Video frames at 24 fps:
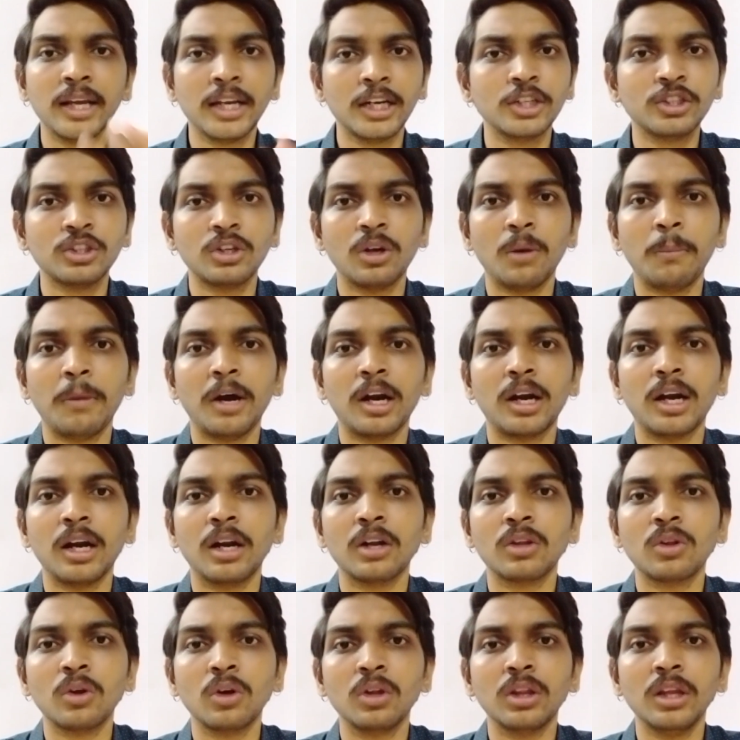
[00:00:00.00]
ఇంగ్లీష్లో
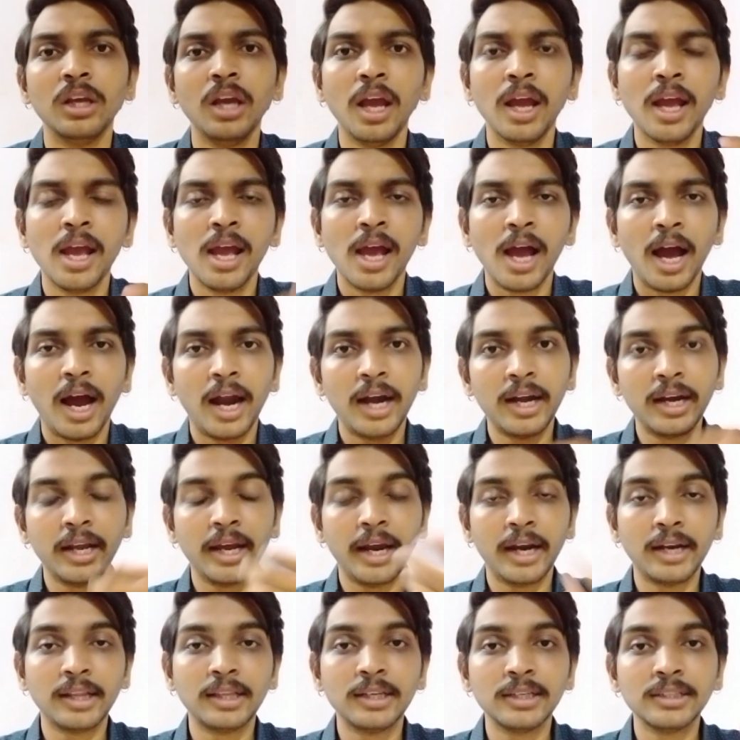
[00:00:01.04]
మాట్లాడుతోంది అండ్
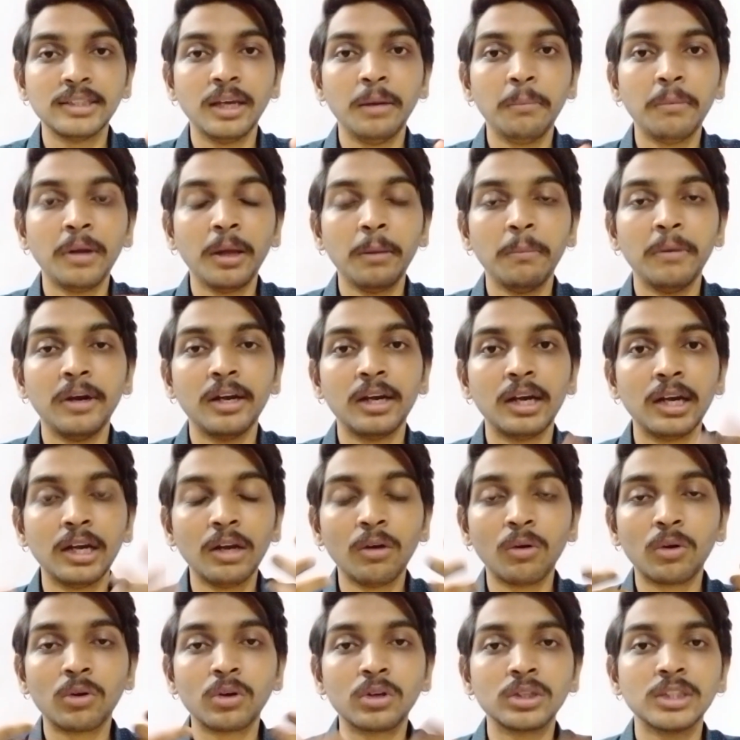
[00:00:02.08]
అట్ ద సేమ్ టైం ఏంటంటే
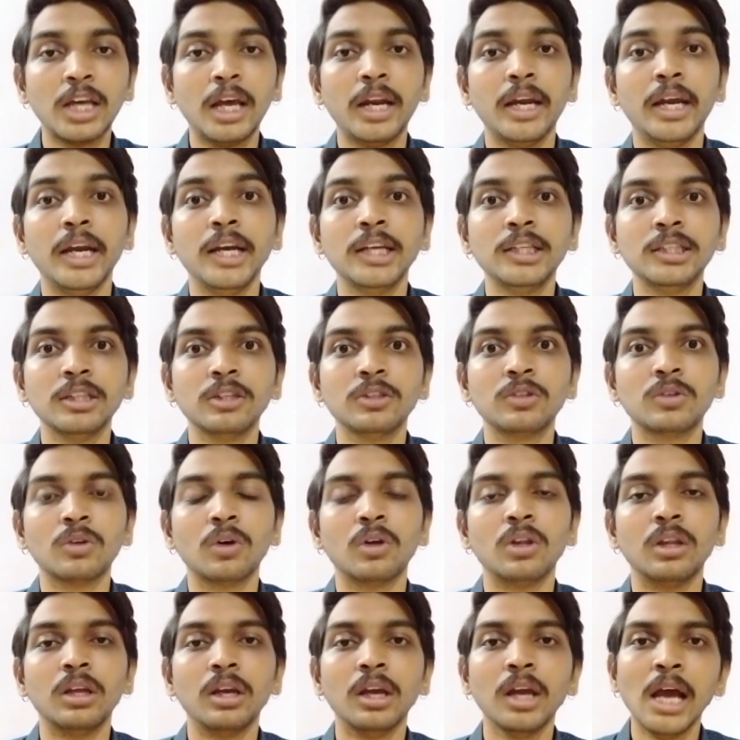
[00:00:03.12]
ఒక్కొక్కసారి ఏడ్
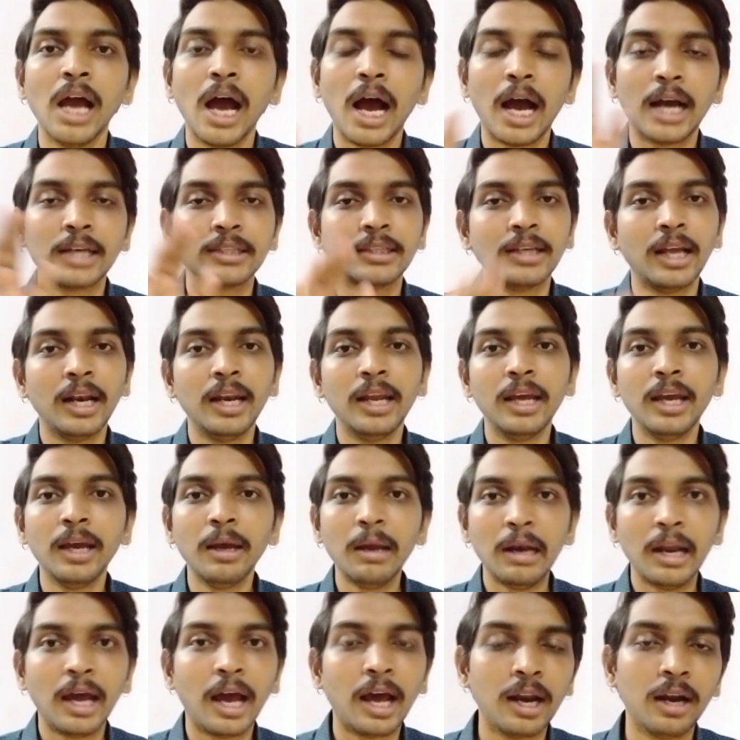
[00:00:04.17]
చేస్తుంది అసలే
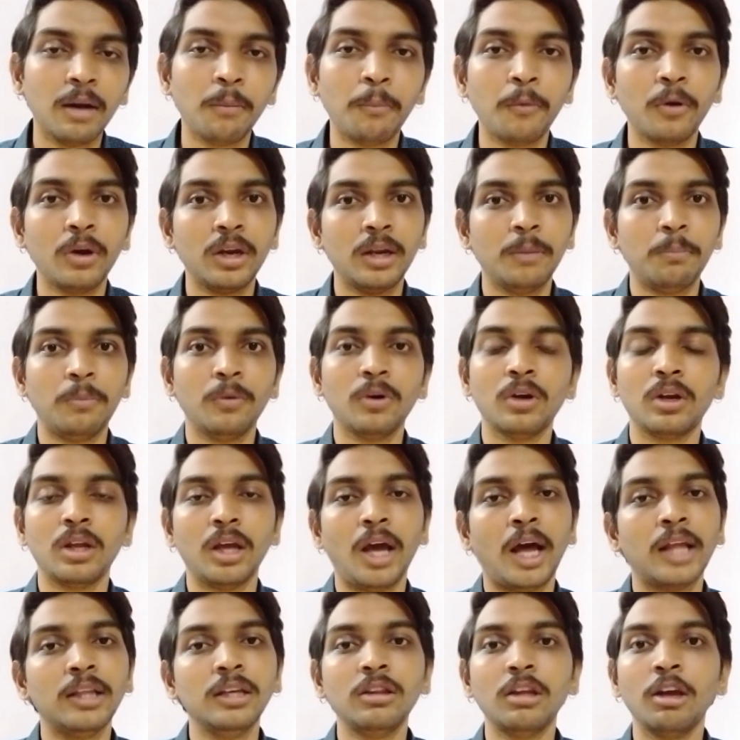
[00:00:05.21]
నాలా పోనీ ఇప్పుడు
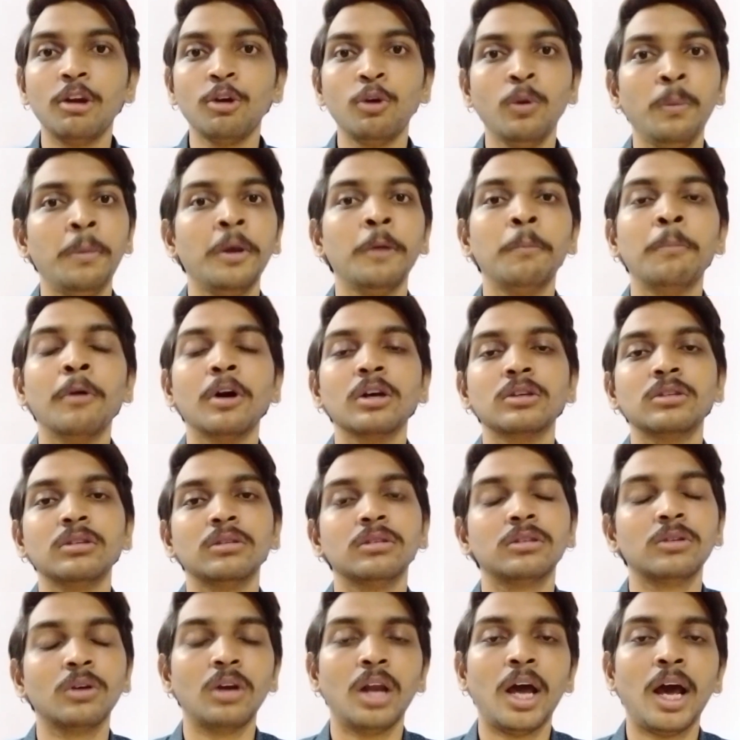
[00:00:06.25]
అది తెలుగు బిగ్ బాస్
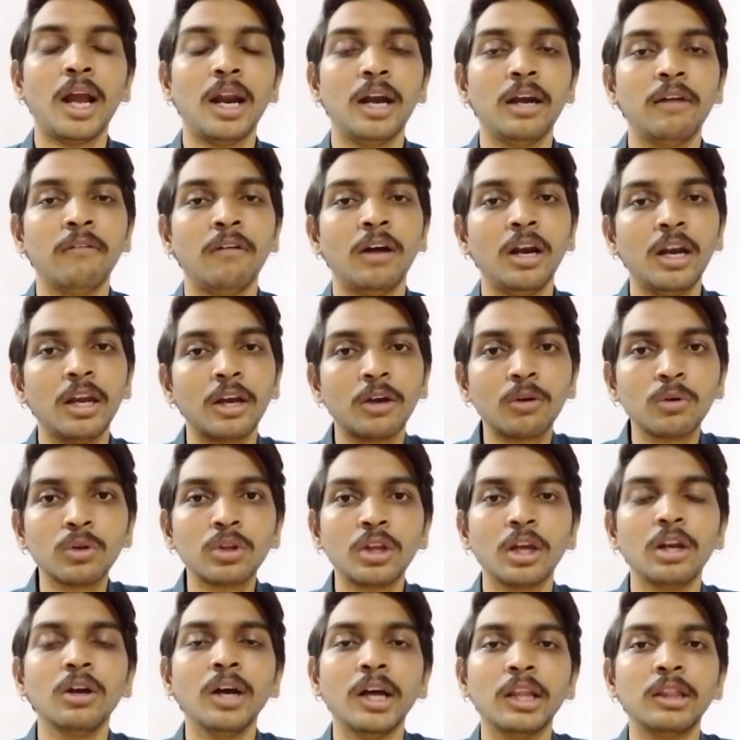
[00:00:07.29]
సో నాలాంటి వాళ్ళు ఎక్కువ
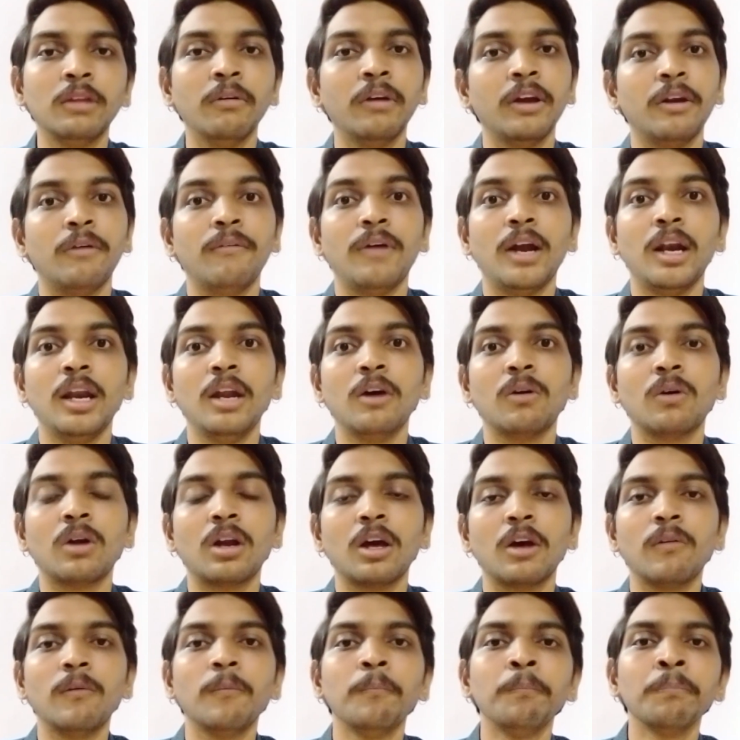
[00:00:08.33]
తెలుగు అర్థమైన వాళ్ళే
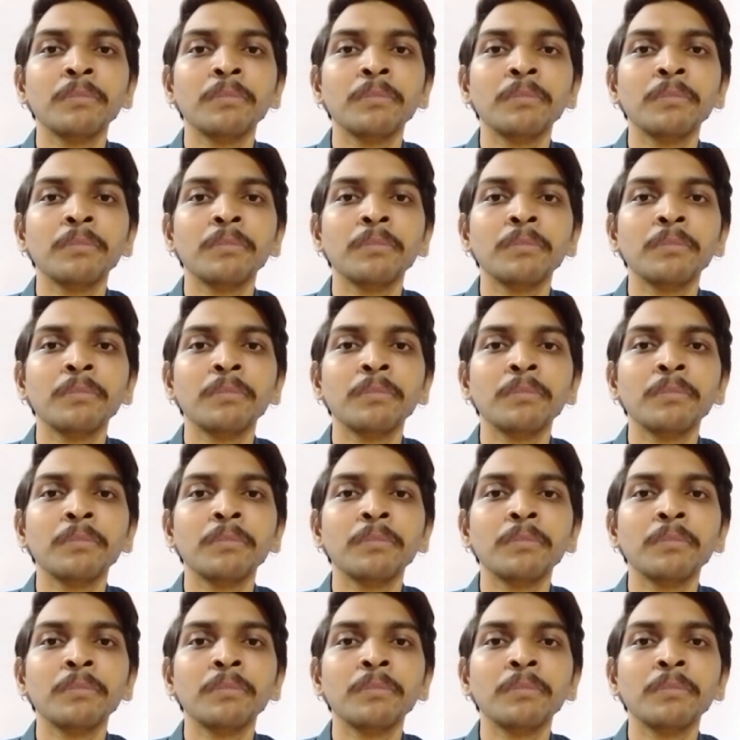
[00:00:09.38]
ఉంటారు